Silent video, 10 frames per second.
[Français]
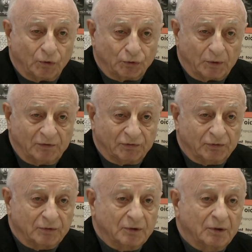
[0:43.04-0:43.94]
aux
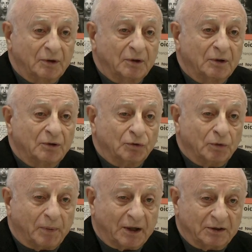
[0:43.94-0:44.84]
juifs de
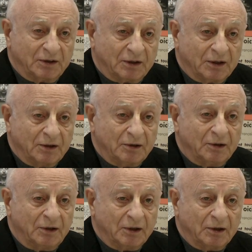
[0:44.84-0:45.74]
pratiquer
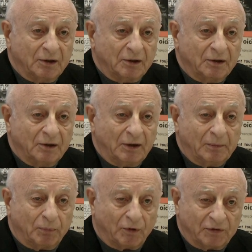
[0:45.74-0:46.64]
des,
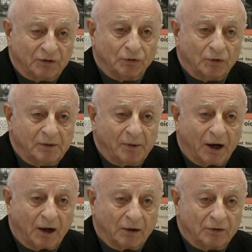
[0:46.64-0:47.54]
professions
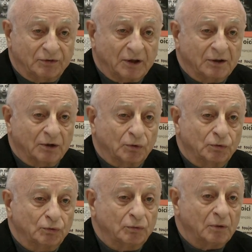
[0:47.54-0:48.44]
libérales, c'est-à-dire que
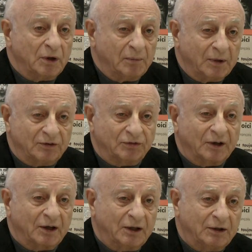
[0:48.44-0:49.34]
tous les
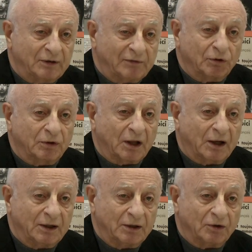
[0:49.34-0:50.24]
médecins, les avocats,
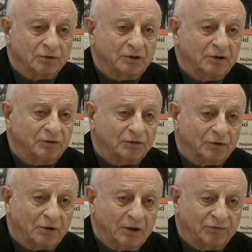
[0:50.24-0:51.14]
les
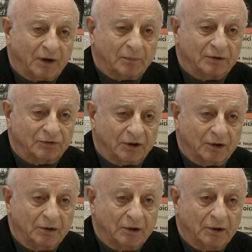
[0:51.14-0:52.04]
dentistes, les pharmaciens,